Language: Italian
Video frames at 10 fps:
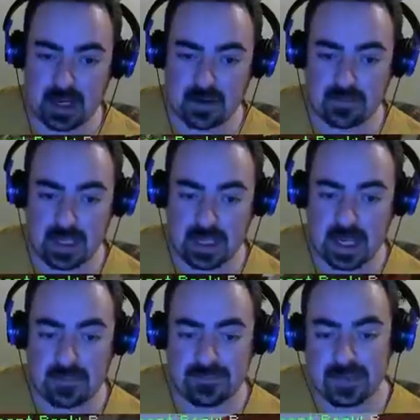
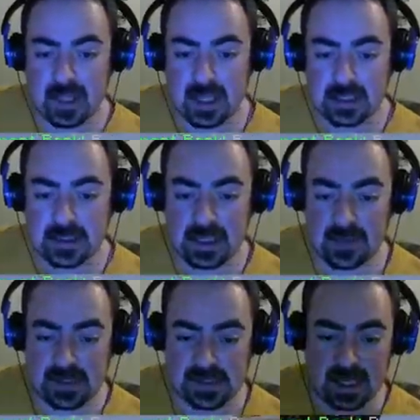robina
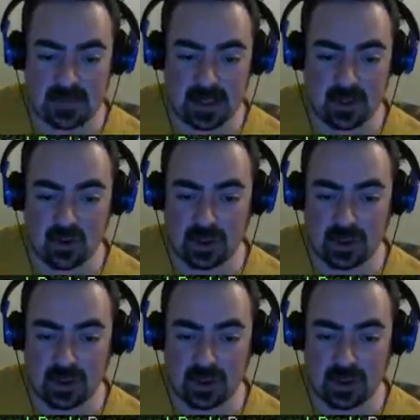Ditemi se la mine nuke a